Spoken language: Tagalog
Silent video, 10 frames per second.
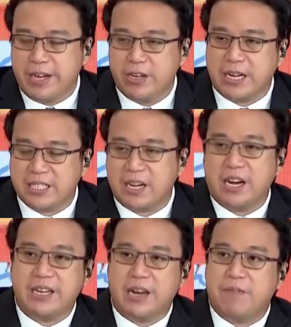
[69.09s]
period
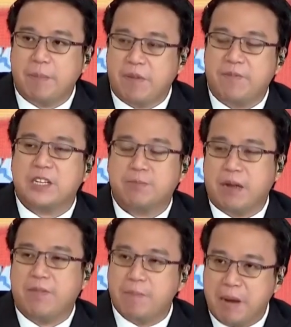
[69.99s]
nag-start yan from the
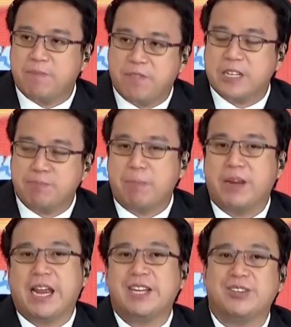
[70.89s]
first from the first
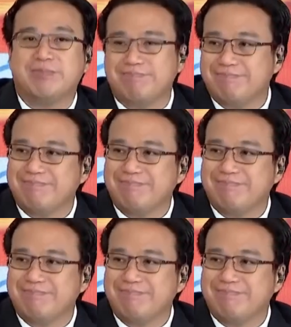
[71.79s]
publication.